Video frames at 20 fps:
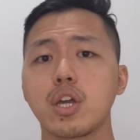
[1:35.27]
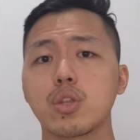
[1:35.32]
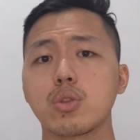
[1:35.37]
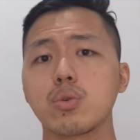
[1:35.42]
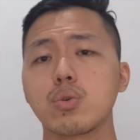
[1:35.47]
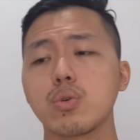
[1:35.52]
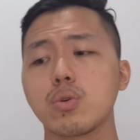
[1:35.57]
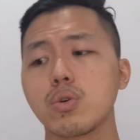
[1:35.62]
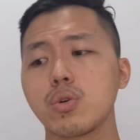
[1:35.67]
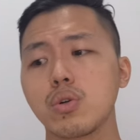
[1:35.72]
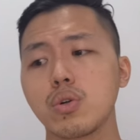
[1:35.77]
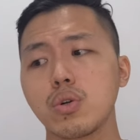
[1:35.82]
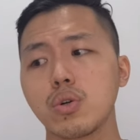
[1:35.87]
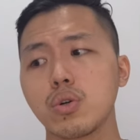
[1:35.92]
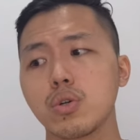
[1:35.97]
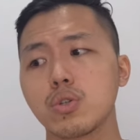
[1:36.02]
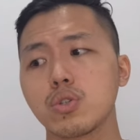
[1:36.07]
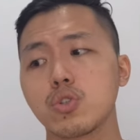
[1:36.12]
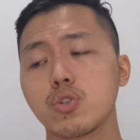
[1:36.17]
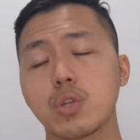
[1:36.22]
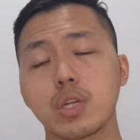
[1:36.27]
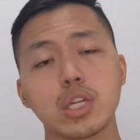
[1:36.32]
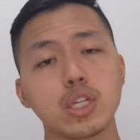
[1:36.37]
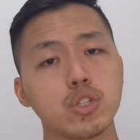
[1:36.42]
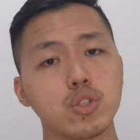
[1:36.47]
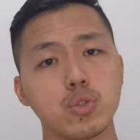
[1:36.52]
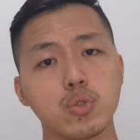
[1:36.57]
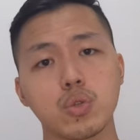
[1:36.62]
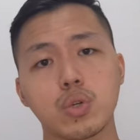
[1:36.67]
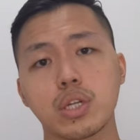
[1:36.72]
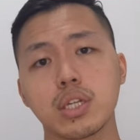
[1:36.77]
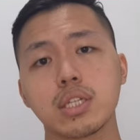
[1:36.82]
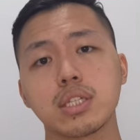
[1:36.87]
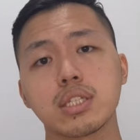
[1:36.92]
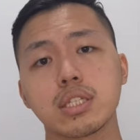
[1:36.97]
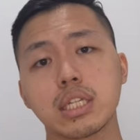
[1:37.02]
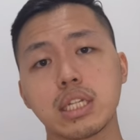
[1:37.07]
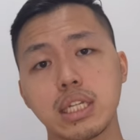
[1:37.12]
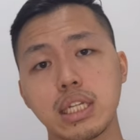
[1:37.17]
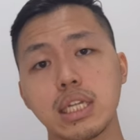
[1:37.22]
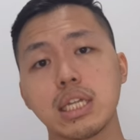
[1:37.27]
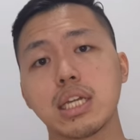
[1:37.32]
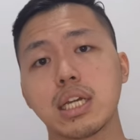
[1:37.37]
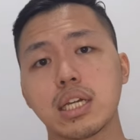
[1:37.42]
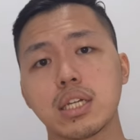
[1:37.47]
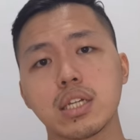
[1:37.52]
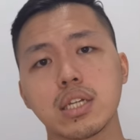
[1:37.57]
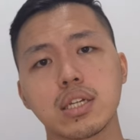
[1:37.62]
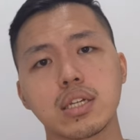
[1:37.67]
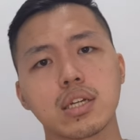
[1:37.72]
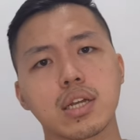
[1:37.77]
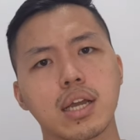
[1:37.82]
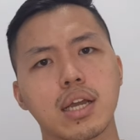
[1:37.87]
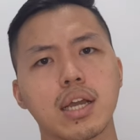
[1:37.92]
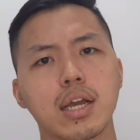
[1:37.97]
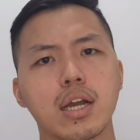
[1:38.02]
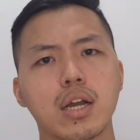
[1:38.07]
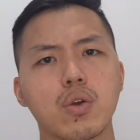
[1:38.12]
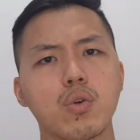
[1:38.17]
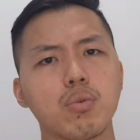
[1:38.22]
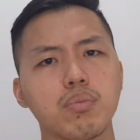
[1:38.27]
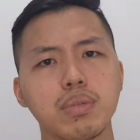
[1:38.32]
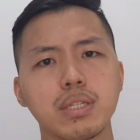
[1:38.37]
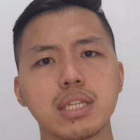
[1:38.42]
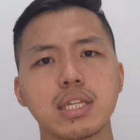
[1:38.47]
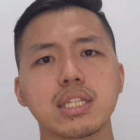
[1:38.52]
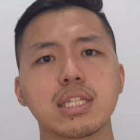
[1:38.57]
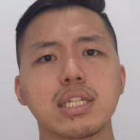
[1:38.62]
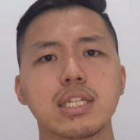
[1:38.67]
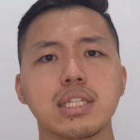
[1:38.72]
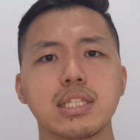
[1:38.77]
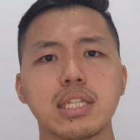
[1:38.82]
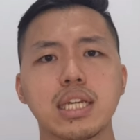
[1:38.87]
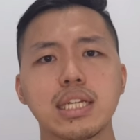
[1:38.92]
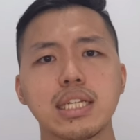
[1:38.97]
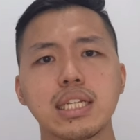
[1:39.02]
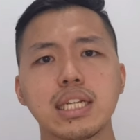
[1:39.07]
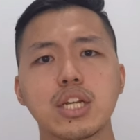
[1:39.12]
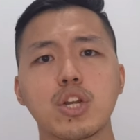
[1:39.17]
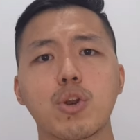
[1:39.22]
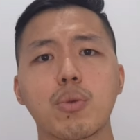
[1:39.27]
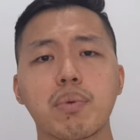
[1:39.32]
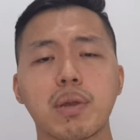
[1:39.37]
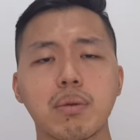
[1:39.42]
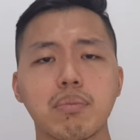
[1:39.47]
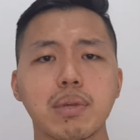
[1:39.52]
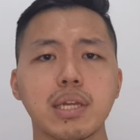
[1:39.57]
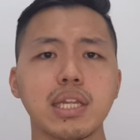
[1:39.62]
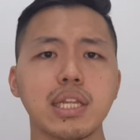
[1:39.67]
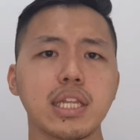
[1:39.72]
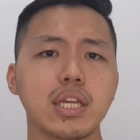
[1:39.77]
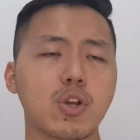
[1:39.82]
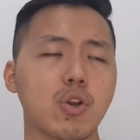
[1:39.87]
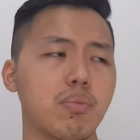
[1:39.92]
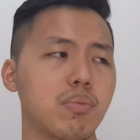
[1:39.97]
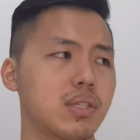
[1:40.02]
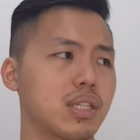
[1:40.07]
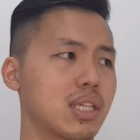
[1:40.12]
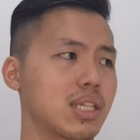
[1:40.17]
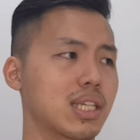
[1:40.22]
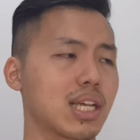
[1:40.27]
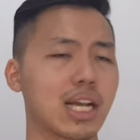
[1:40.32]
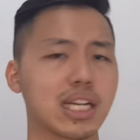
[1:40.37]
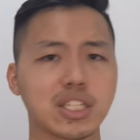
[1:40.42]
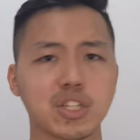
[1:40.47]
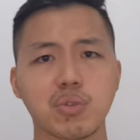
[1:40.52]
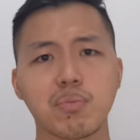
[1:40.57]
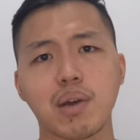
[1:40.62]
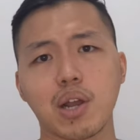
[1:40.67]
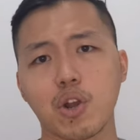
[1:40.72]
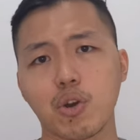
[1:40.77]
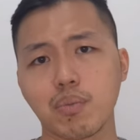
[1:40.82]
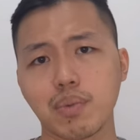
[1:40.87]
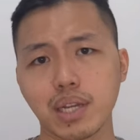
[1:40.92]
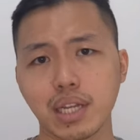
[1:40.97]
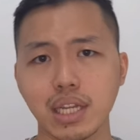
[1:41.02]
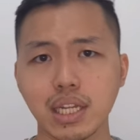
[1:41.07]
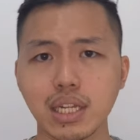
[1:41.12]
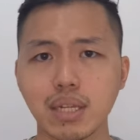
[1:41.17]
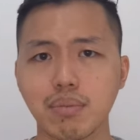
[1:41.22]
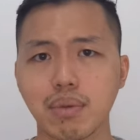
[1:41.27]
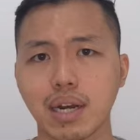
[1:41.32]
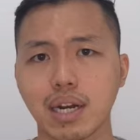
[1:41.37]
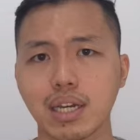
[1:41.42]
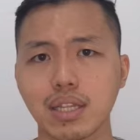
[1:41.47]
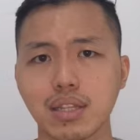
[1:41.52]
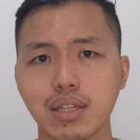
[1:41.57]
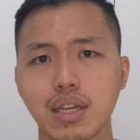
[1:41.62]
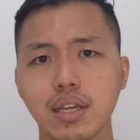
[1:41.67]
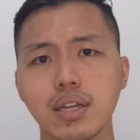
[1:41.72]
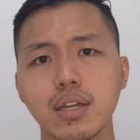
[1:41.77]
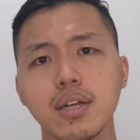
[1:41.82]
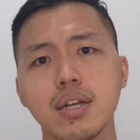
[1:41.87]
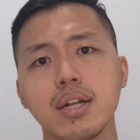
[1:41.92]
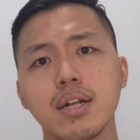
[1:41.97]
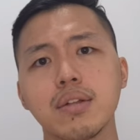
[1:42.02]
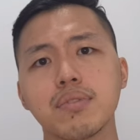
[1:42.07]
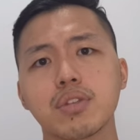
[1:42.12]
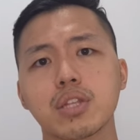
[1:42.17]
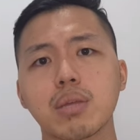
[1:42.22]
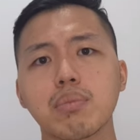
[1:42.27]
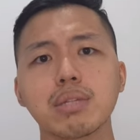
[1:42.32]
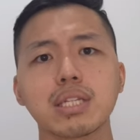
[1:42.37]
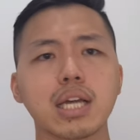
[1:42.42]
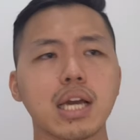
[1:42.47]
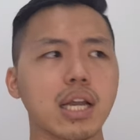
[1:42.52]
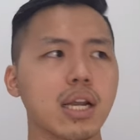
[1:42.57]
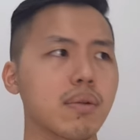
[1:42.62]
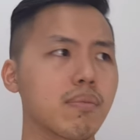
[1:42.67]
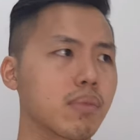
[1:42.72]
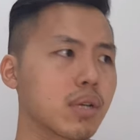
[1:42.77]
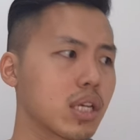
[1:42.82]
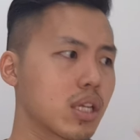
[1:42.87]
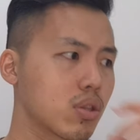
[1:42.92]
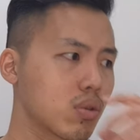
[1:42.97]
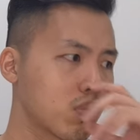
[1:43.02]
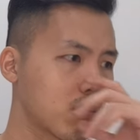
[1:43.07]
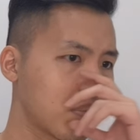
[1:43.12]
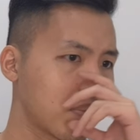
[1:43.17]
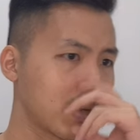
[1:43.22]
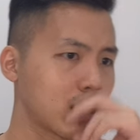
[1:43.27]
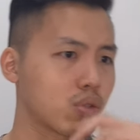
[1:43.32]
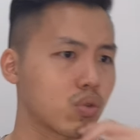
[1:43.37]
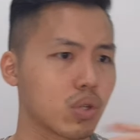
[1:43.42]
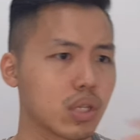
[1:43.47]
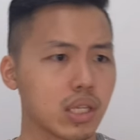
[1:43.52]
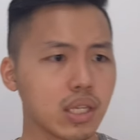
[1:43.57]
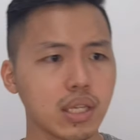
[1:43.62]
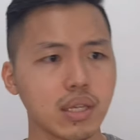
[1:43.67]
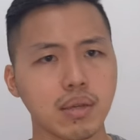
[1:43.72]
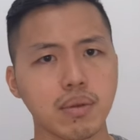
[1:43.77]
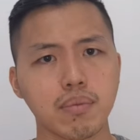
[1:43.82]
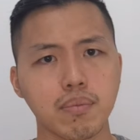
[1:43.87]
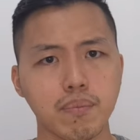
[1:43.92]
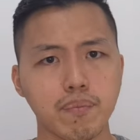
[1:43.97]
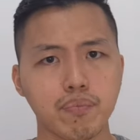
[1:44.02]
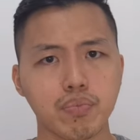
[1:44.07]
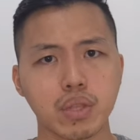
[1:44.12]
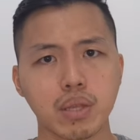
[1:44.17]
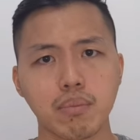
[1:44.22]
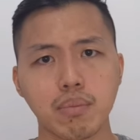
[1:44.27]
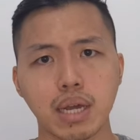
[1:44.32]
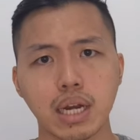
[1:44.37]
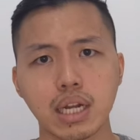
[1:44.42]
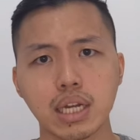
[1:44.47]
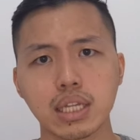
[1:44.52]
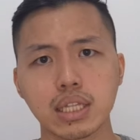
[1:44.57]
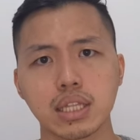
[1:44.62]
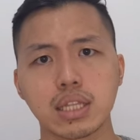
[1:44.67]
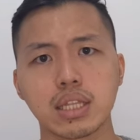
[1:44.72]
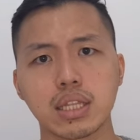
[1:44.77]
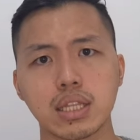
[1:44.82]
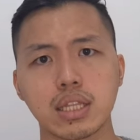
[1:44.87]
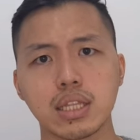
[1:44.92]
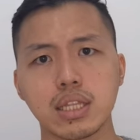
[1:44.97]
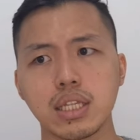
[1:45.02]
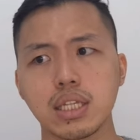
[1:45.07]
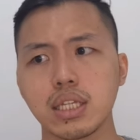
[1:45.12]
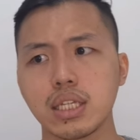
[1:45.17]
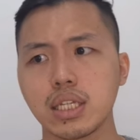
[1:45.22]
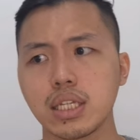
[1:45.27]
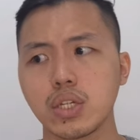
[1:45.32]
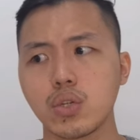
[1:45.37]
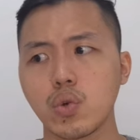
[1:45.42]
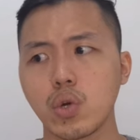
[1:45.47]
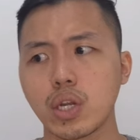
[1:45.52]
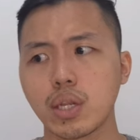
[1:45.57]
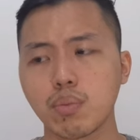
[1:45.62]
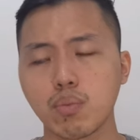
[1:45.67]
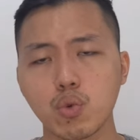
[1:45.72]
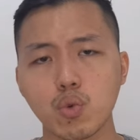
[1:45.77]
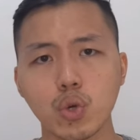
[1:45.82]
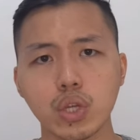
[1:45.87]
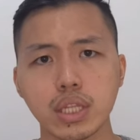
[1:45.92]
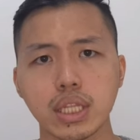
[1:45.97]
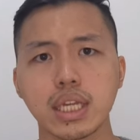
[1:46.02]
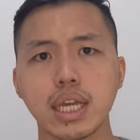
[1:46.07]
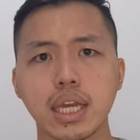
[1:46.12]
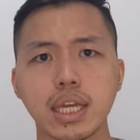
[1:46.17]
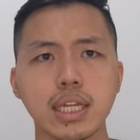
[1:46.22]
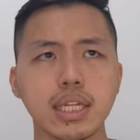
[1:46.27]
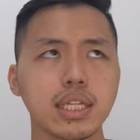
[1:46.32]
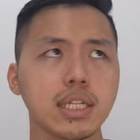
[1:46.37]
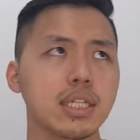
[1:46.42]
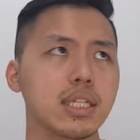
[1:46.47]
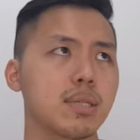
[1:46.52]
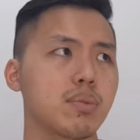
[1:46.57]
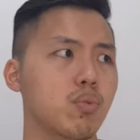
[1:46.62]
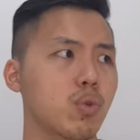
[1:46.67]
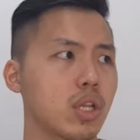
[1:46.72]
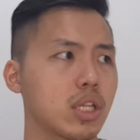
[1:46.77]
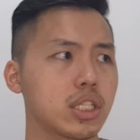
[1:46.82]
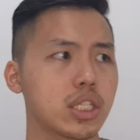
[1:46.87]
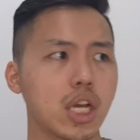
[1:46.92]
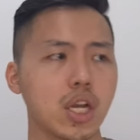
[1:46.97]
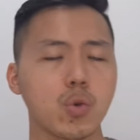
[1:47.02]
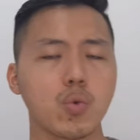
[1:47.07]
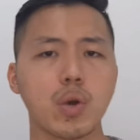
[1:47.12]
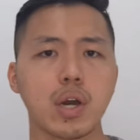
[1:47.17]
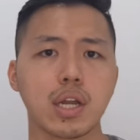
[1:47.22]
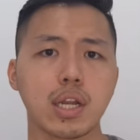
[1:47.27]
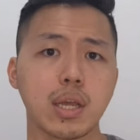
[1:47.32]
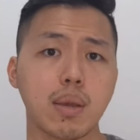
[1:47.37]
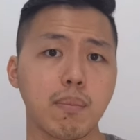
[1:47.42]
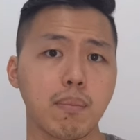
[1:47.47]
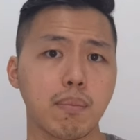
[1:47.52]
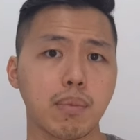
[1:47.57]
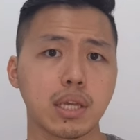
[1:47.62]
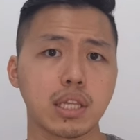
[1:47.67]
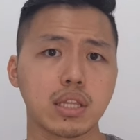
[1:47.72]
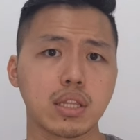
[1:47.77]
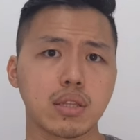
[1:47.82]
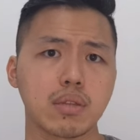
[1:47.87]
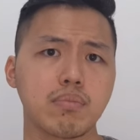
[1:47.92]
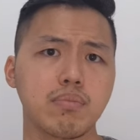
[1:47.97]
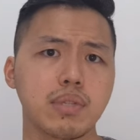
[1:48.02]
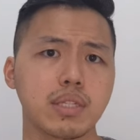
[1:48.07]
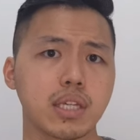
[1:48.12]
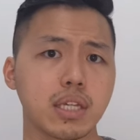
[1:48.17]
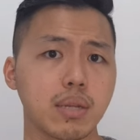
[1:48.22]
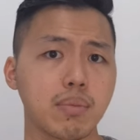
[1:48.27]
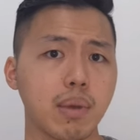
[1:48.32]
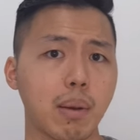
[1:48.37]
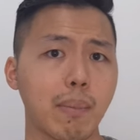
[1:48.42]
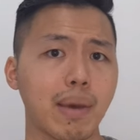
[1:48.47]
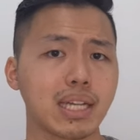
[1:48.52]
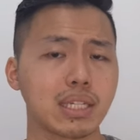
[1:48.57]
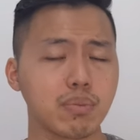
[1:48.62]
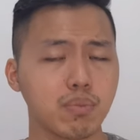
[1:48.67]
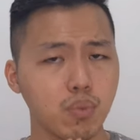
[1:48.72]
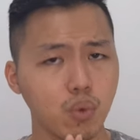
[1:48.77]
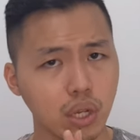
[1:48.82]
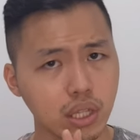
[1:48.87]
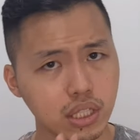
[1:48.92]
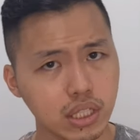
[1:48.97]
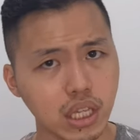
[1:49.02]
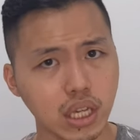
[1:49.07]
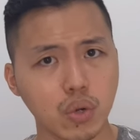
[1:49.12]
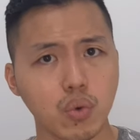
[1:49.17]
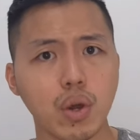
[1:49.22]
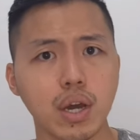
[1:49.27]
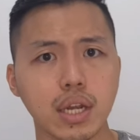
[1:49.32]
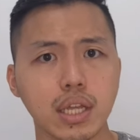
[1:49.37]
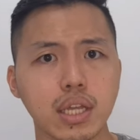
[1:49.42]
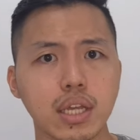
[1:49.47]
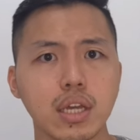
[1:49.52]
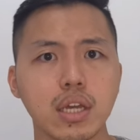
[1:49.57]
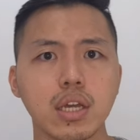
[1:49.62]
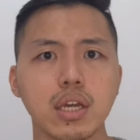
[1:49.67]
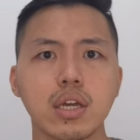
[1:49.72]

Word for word: itu jujur aja, jujur aja sedih ya. Kayak, kok bisa sih jadinya drop kayak begini, kok bisa sih kacau balau begini marketnya. Tetapi sekarang begitu memasuki market di 2023 ini, di bulan Januari yang bisa dibilang masih bulan Januari,